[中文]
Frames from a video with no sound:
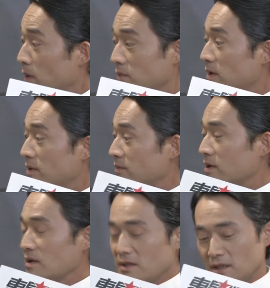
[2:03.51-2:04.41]
没有没有没有没
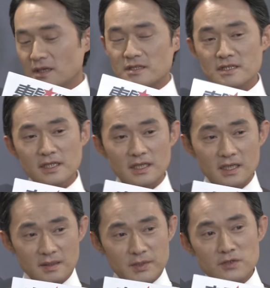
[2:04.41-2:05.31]
有，那那个是那
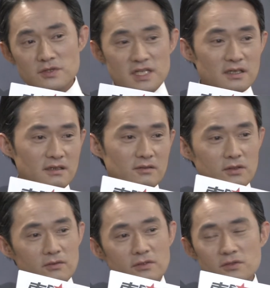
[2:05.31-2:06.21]
个编剧写的，
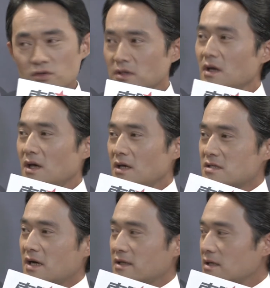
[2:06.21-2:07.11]
我我就觉得，哎，
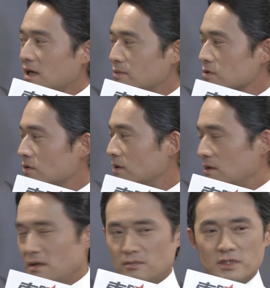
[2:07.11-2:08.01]
这个 idea 还不错，
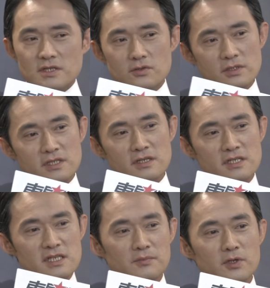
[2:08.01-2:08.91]
不是说只能
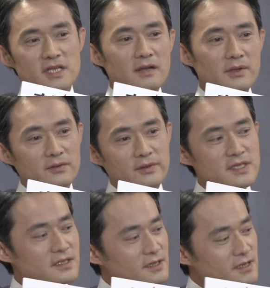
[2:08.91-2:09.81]
吃菠菜嘛，对，
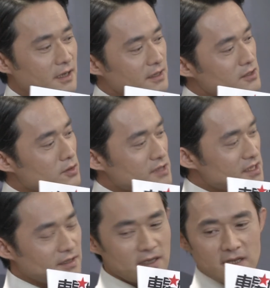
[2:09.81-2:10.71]
生菜沙拉各种
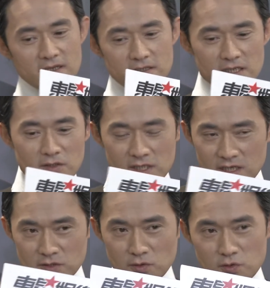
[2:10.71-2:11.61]
生菜，各
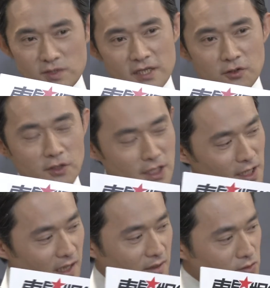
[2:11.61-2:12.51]
各种蔬菜都有营
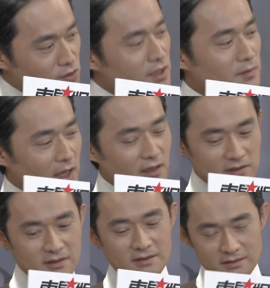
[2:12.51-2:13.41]
养，我觉得那蛮好
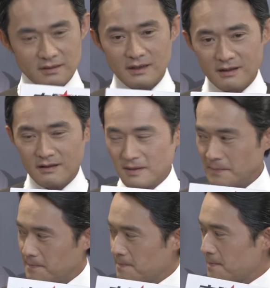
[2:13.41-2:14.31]
的。可是它中
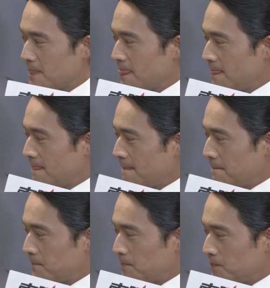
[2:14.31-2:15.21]
台语夹杂，你们
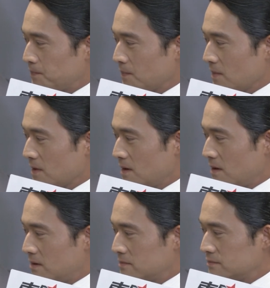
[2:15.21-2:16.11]
现在真的越来越国
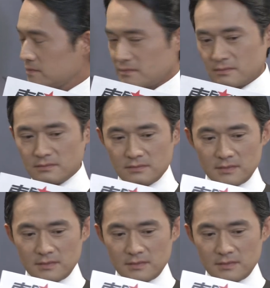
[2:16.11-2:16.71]
际化哎！